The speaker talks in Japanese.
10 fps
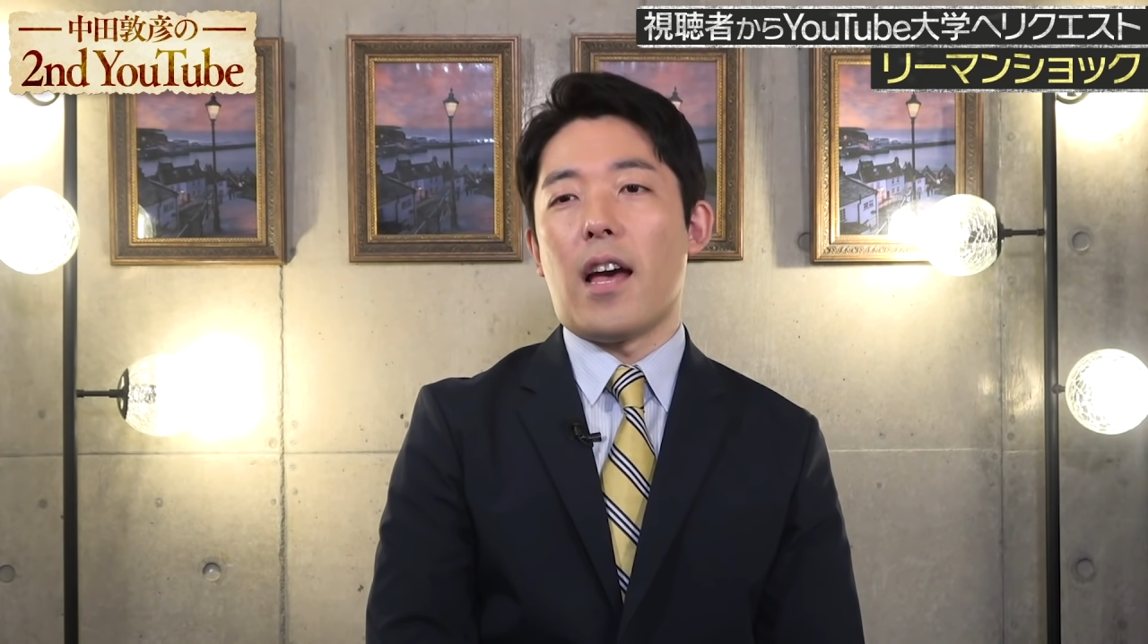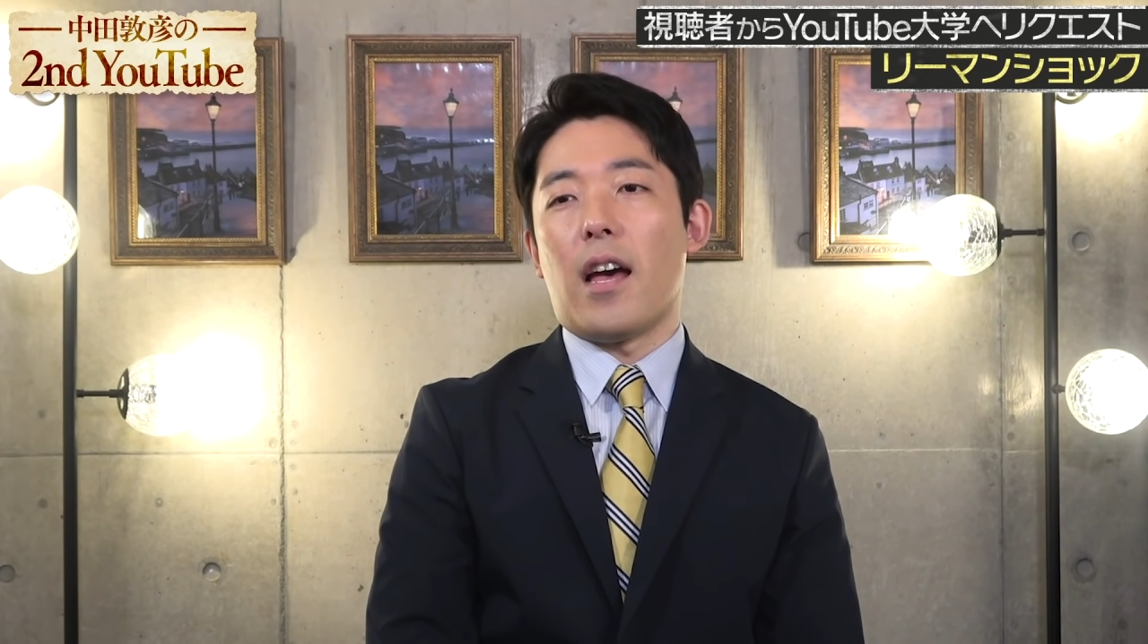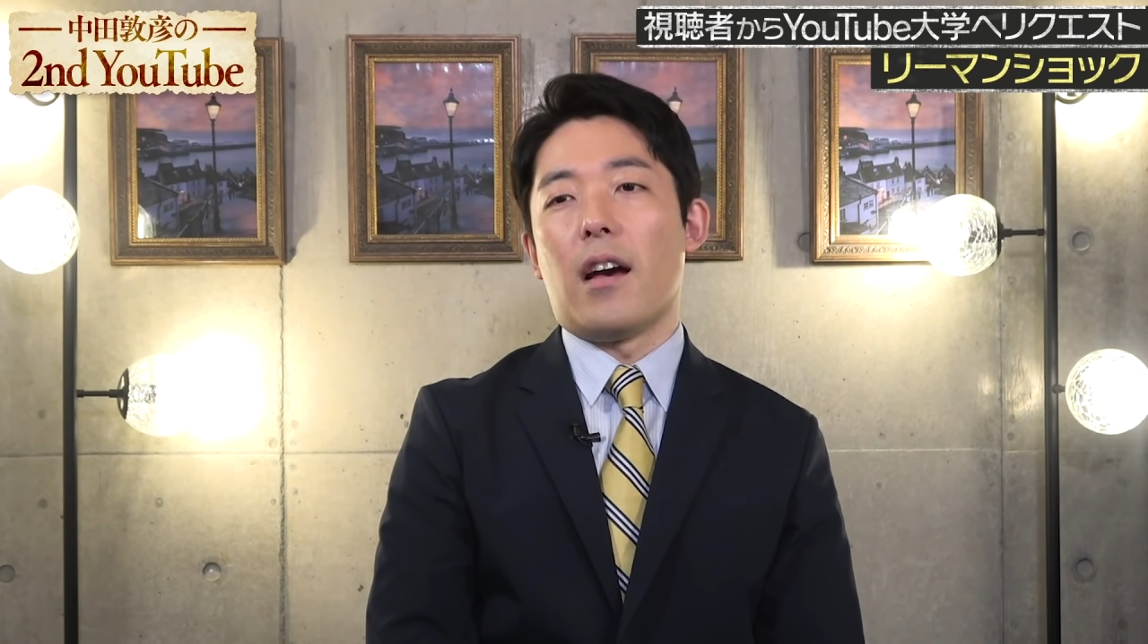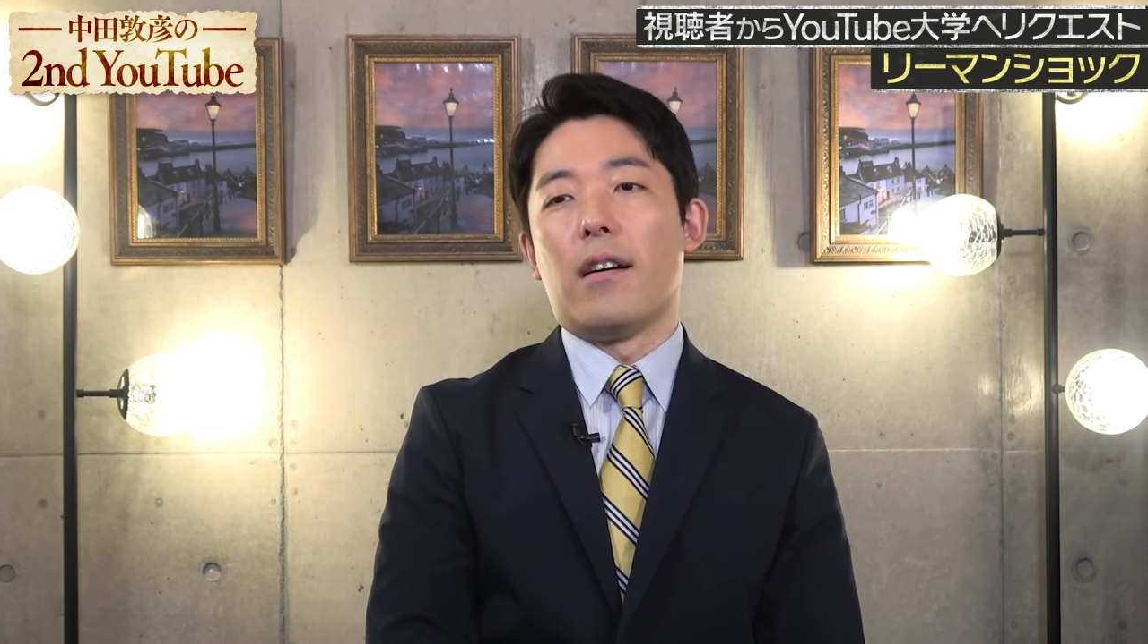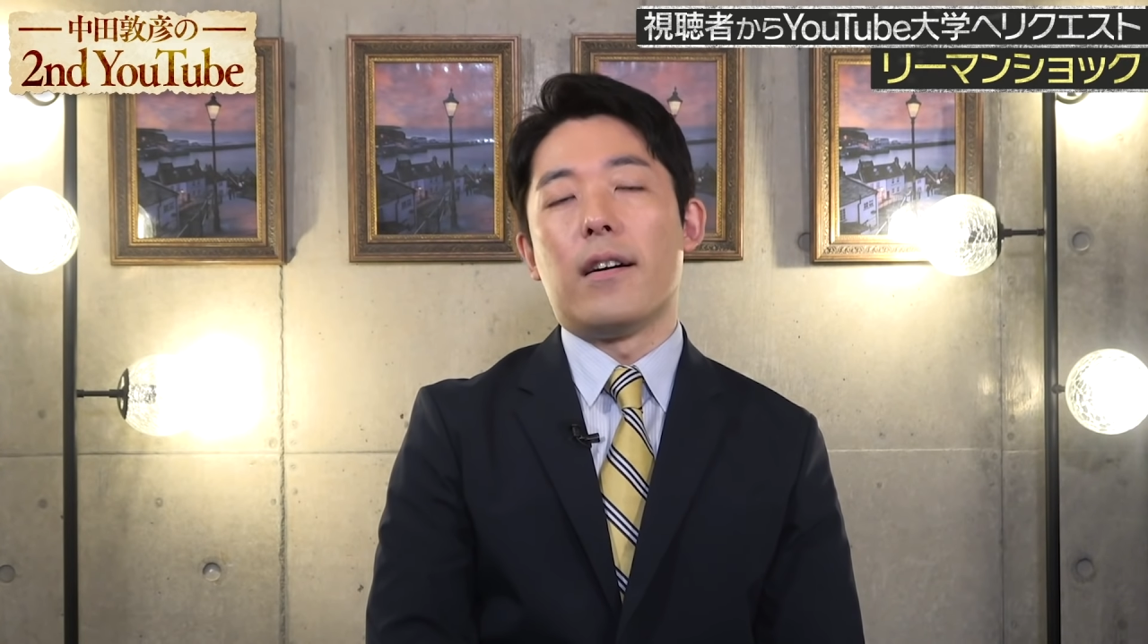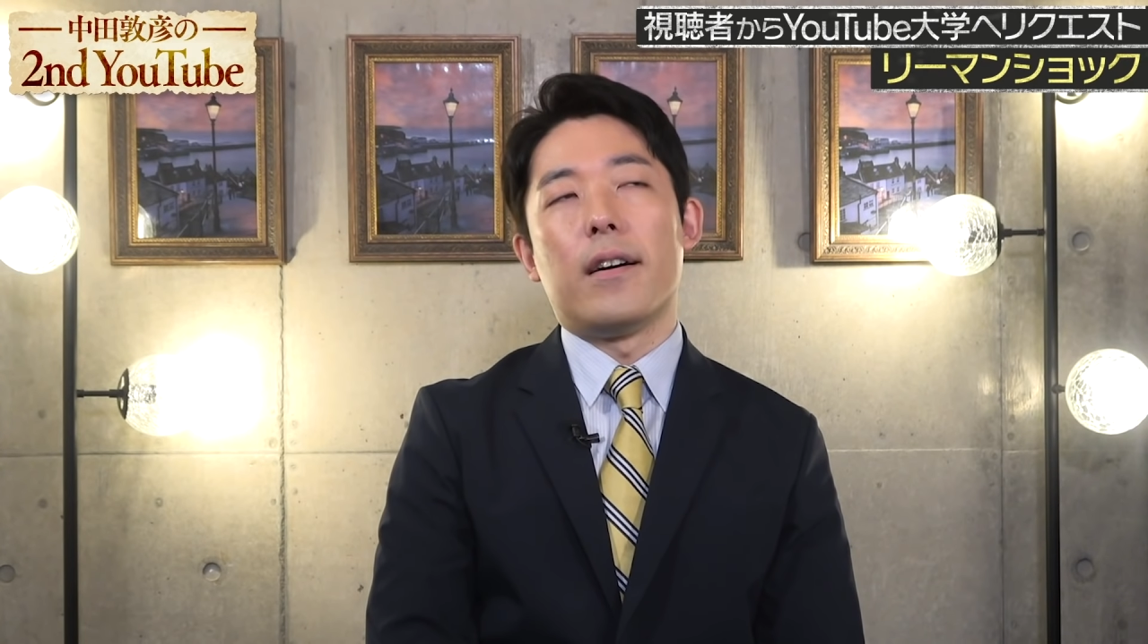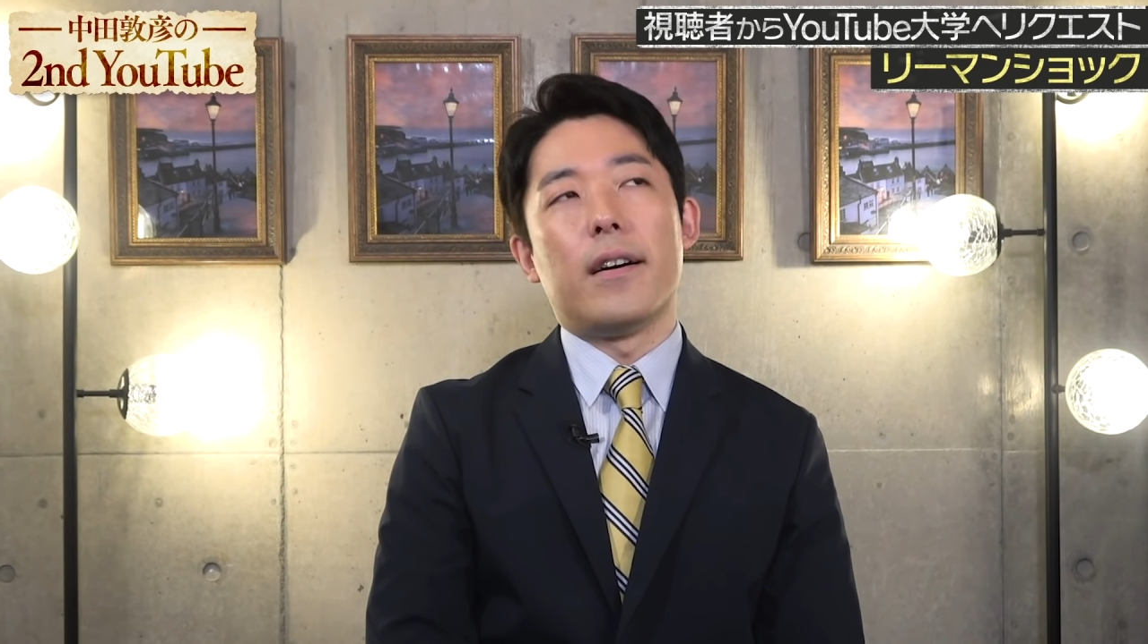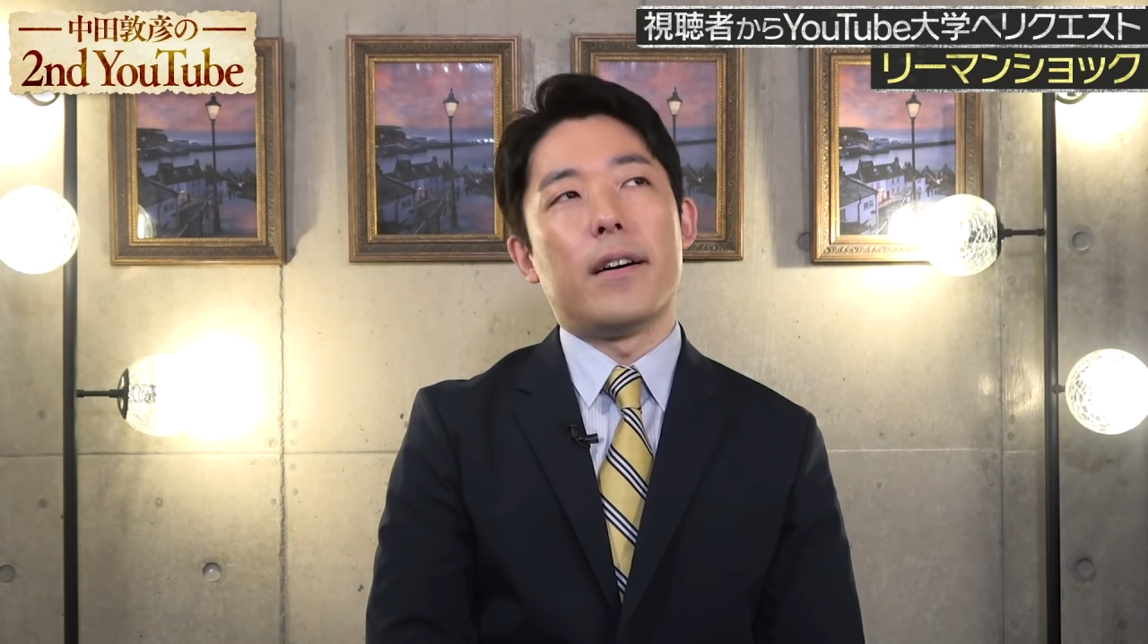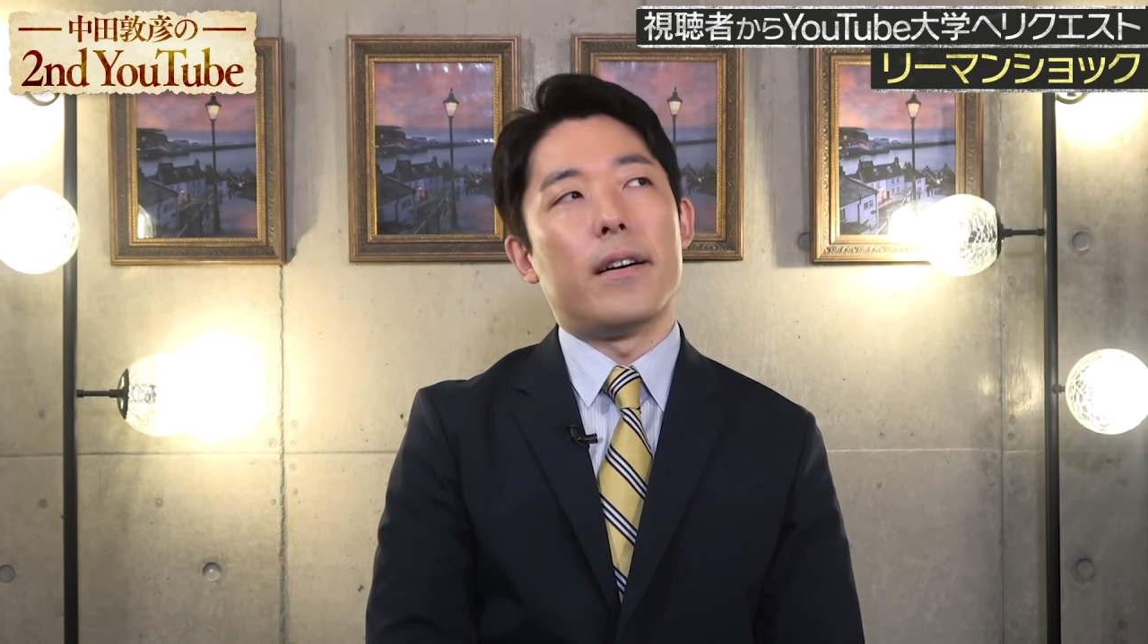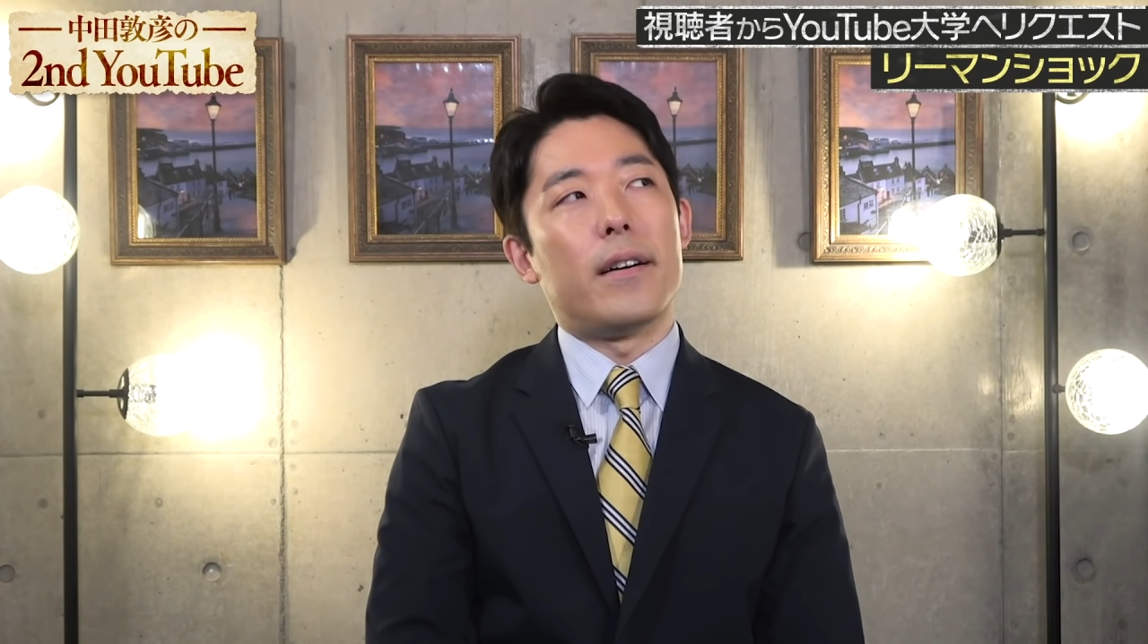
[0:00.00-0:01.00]

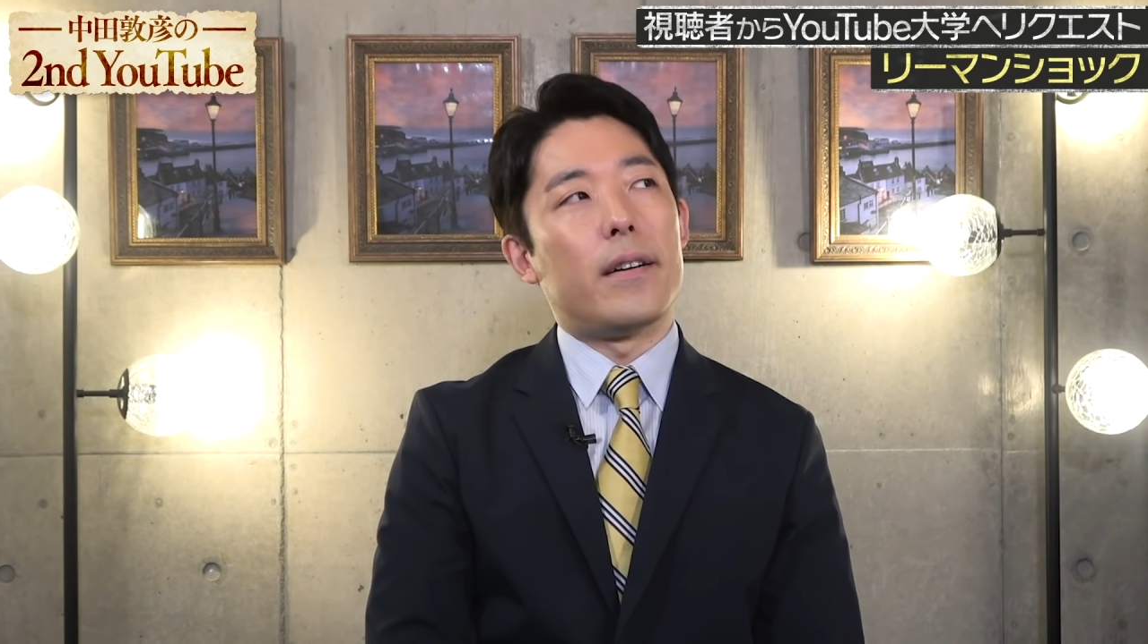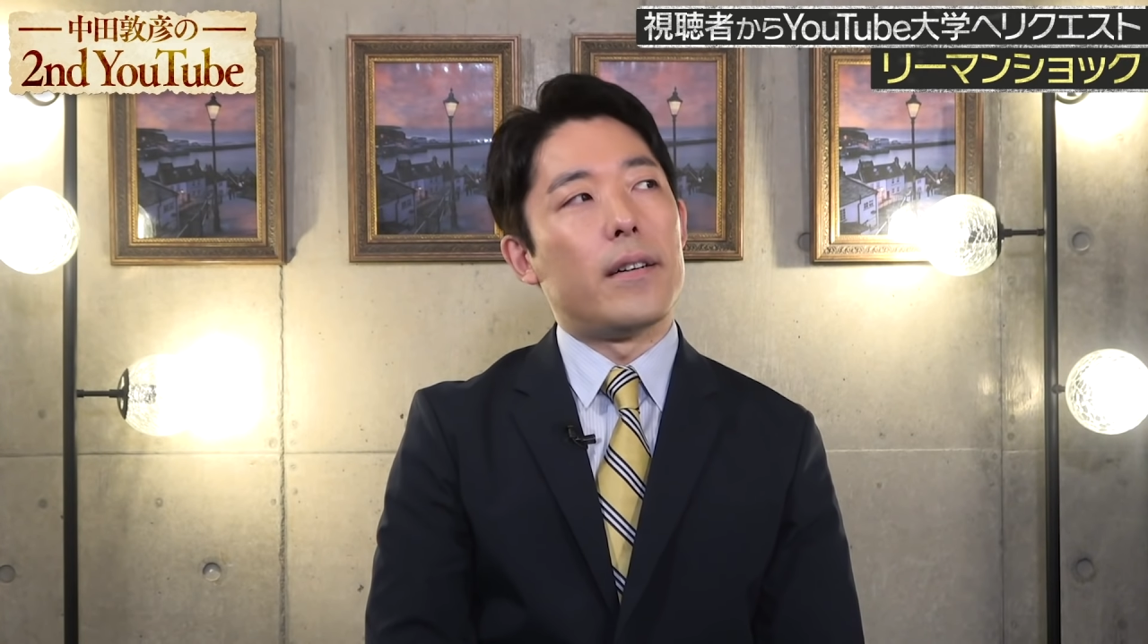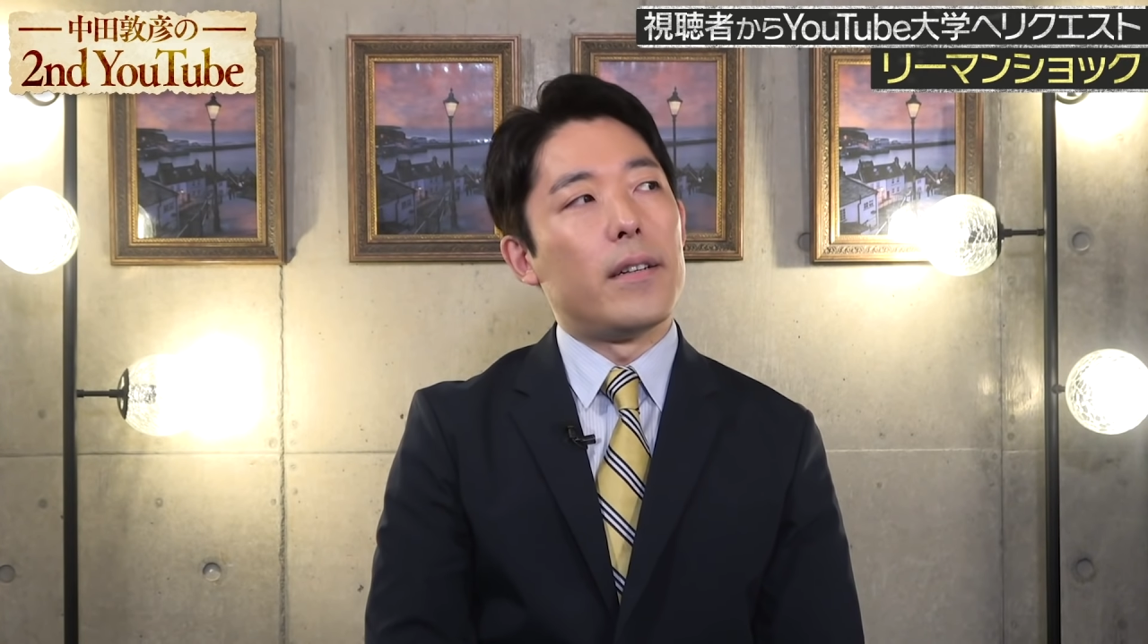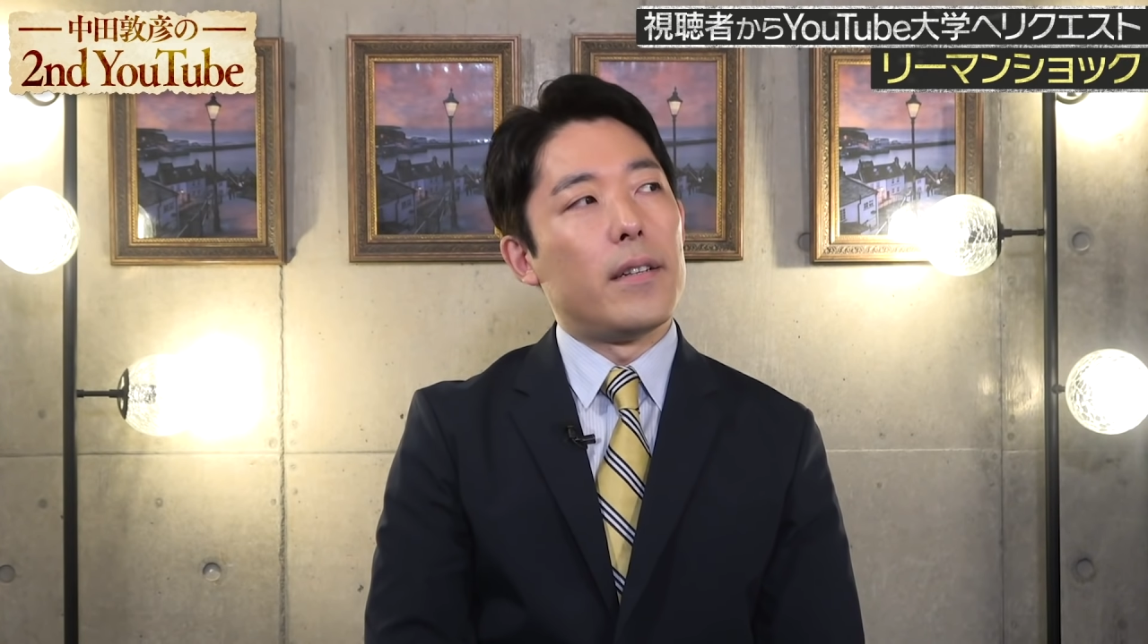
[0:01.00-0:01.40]
あ